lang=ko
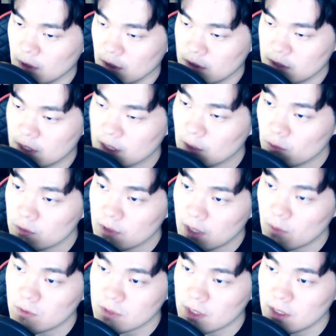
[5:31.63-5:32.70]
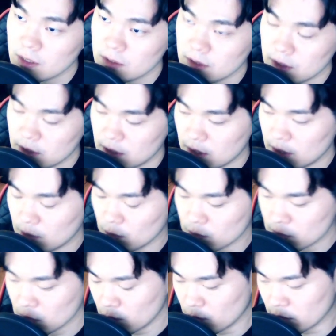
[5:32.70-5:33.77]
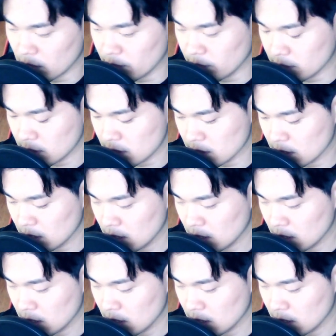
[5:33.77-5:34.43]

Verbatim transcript: 제가 오늘 하고자 하는 얘기의 요점은 뭐냐면은